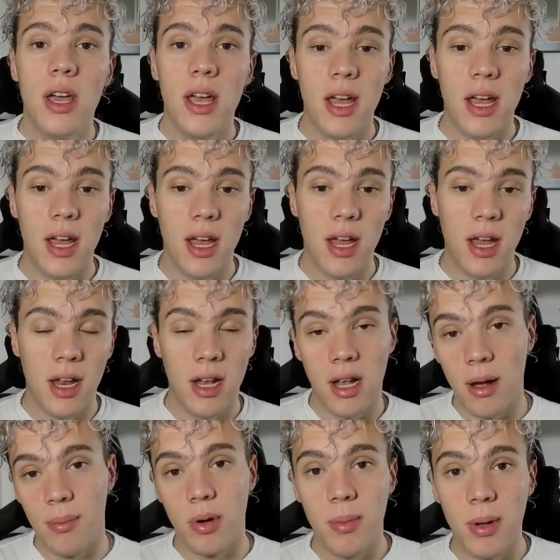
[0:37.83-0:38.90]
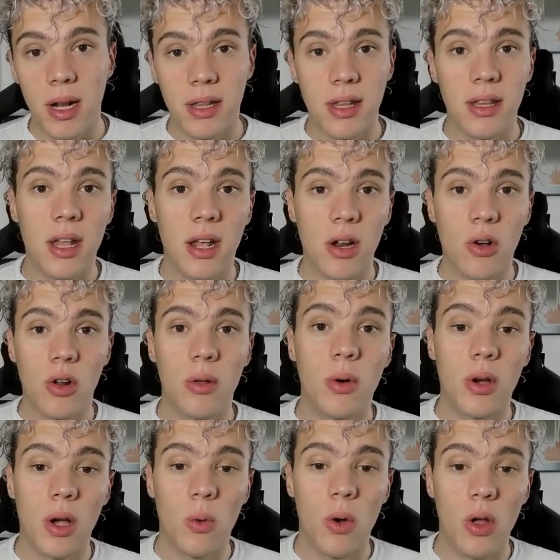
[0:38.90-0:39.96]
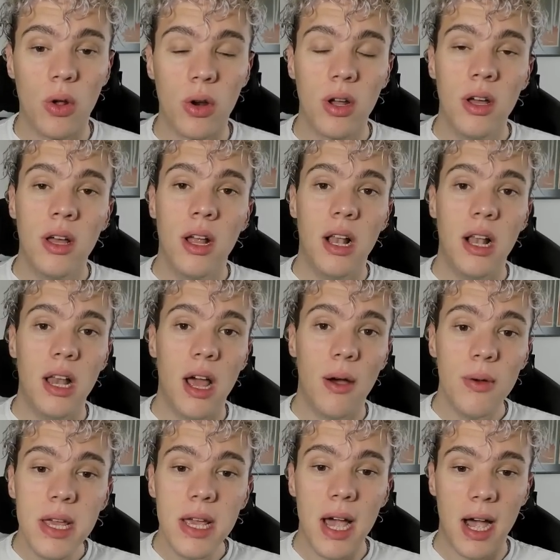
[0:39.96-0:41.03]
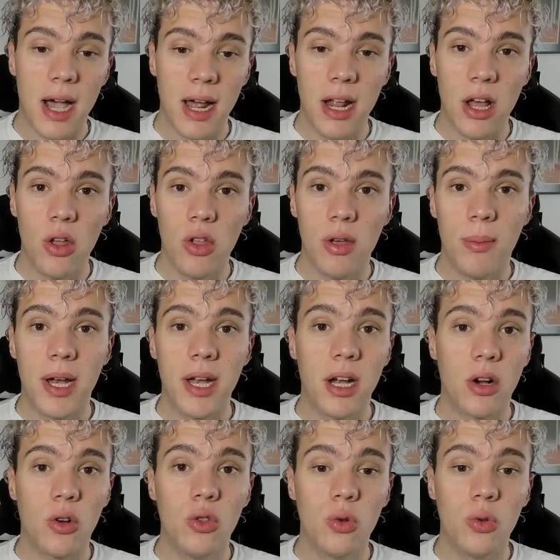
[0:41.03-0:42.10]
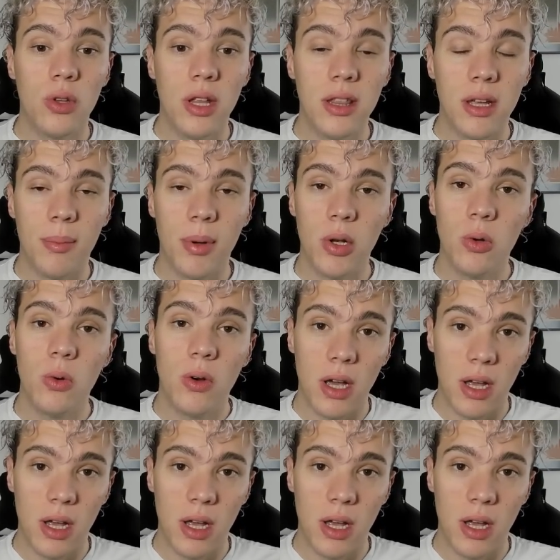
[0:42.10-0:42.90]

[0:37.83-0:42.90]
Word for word: Eh, en la primera tanda recordemos que Ecuador le había ganado de manera contundente a Perú.